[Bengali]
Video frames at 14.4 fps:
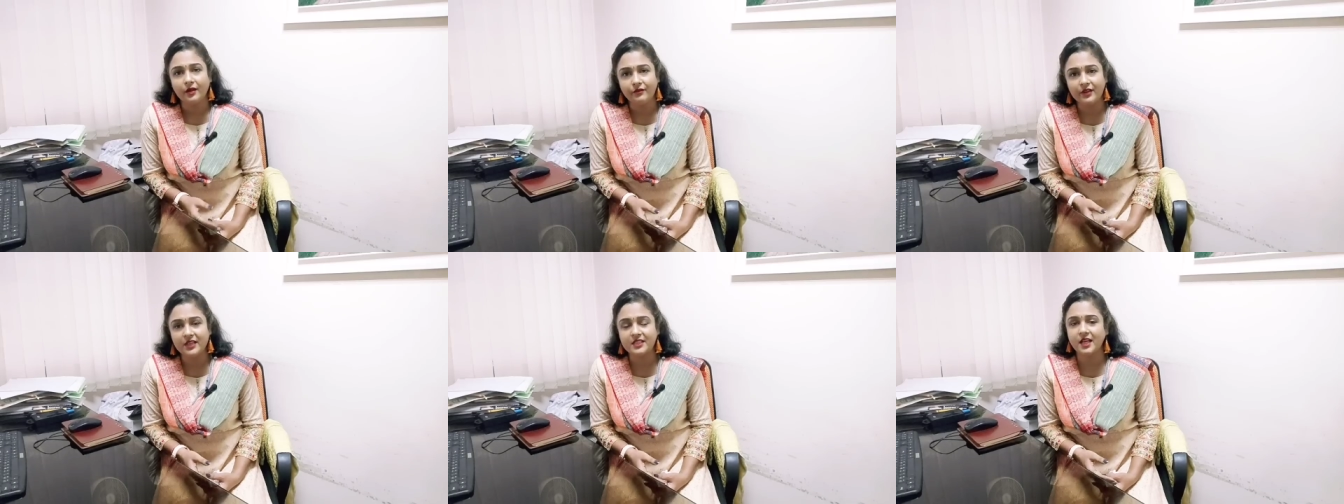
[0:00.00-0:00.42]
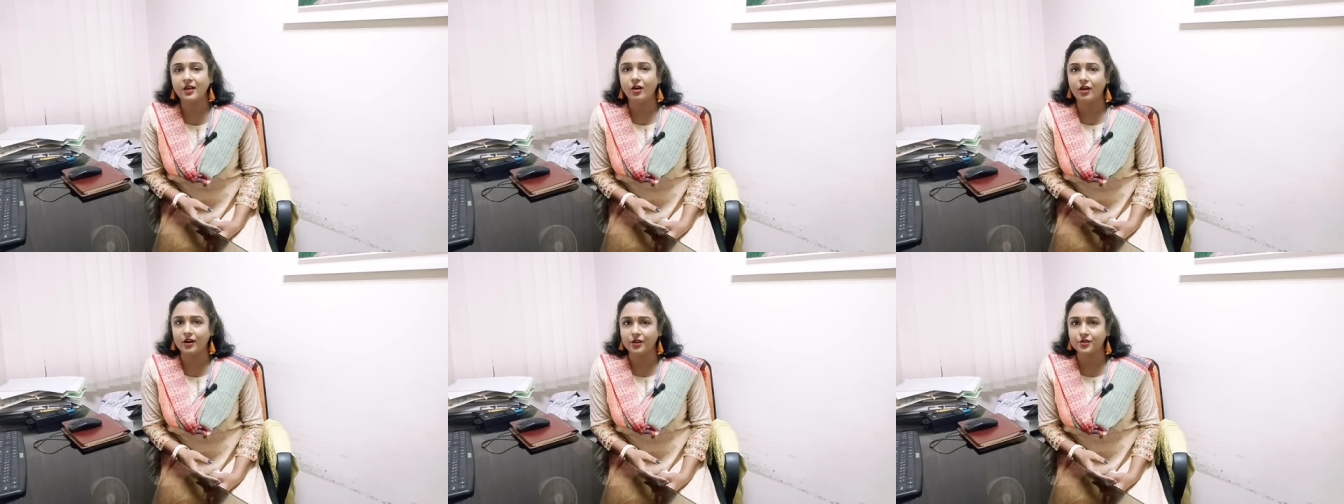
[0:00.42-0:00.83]
ভিসা
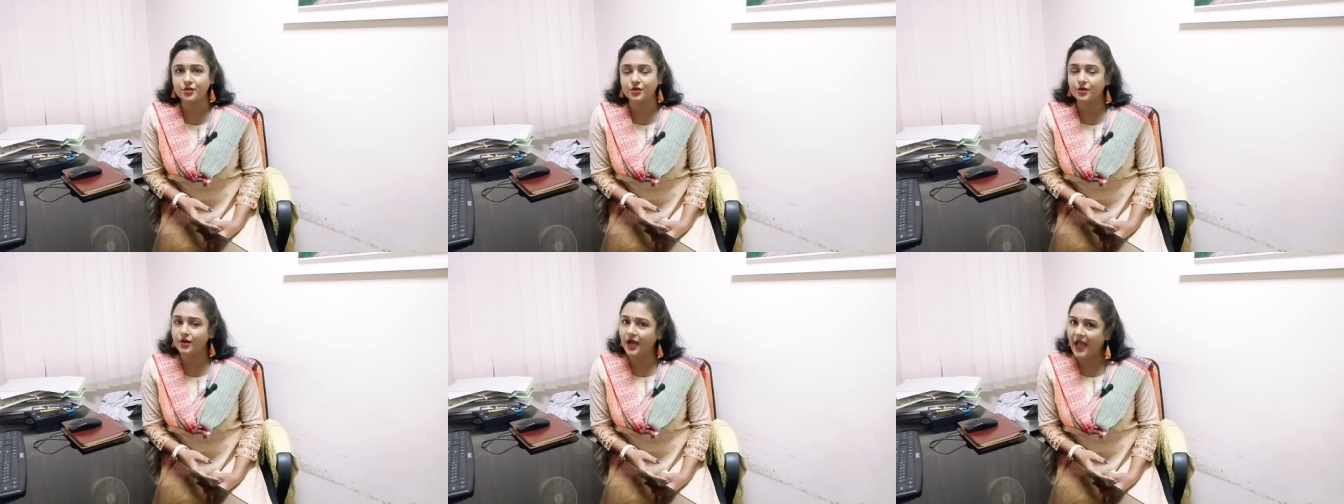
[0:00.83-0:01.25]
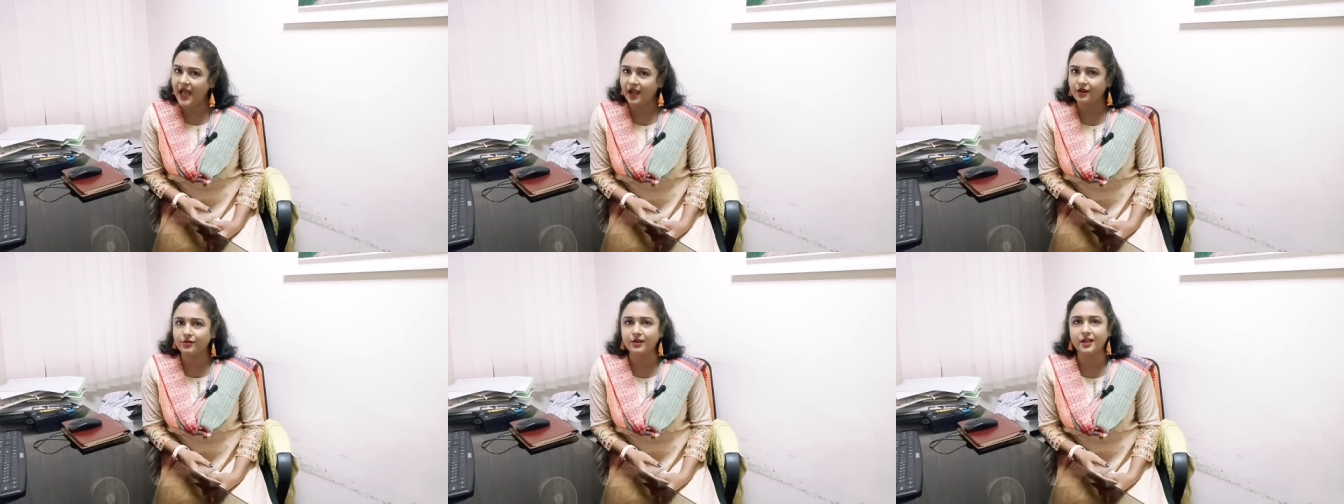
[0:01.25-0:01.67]
করার জন্য
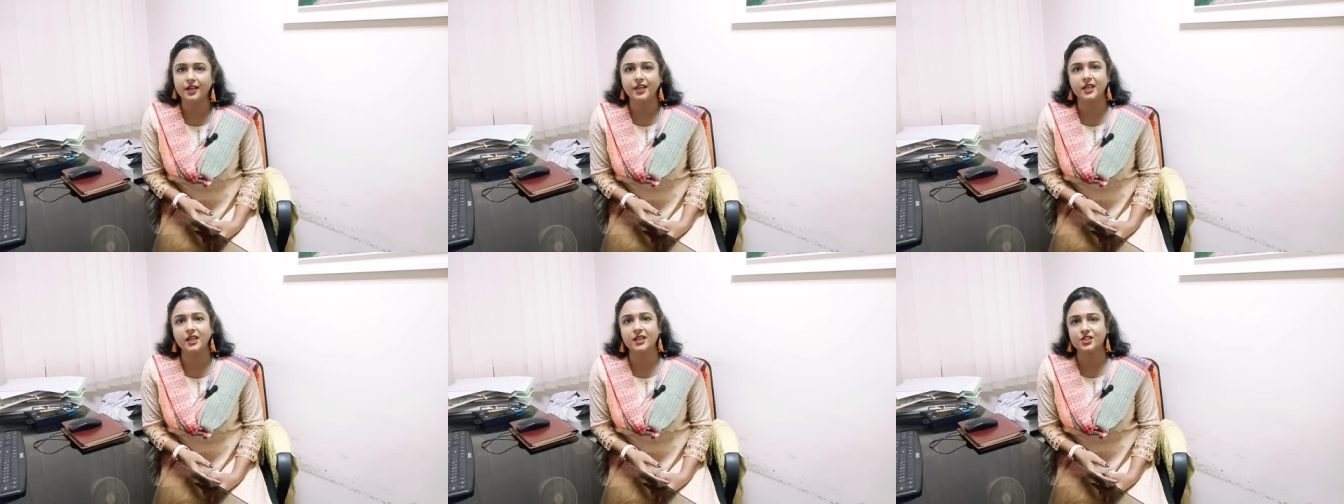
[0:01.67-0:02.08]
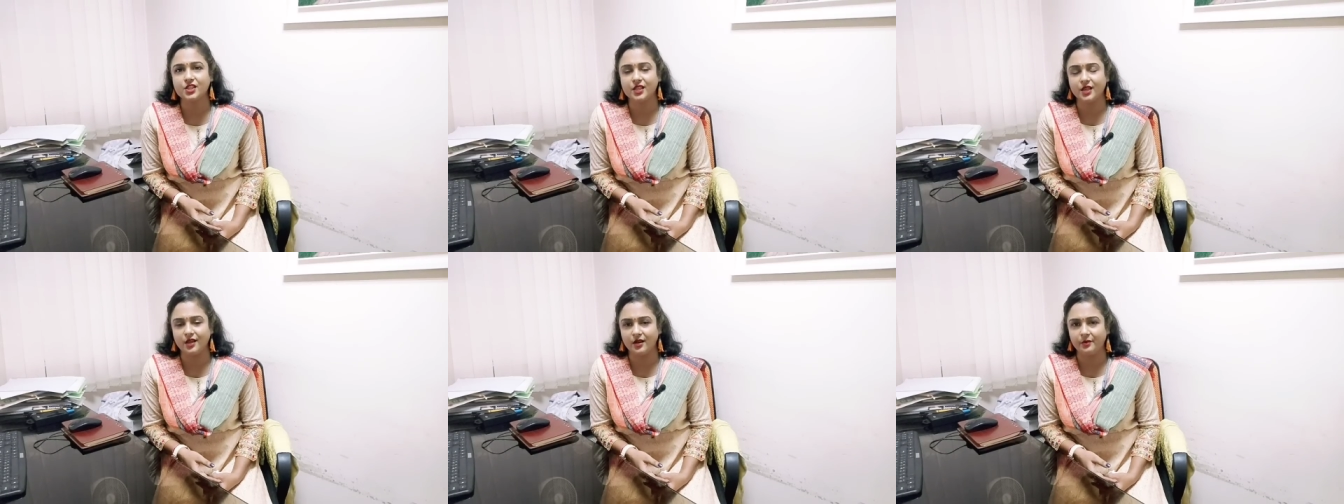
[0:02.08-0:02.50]
এখন আর ইন্ডিয়া
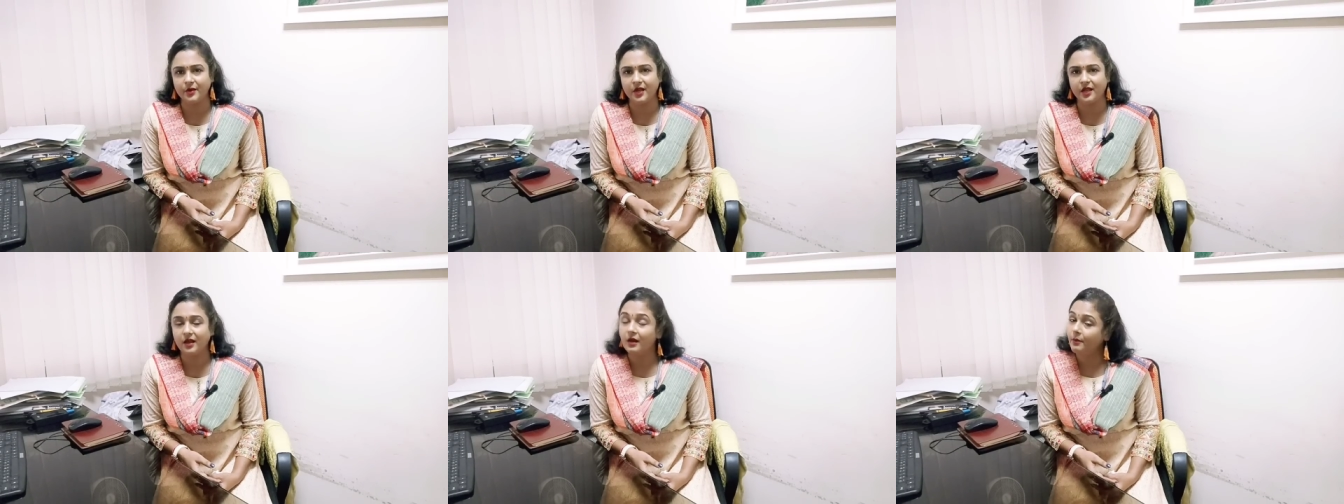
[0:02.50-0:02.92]
যেতে হবে না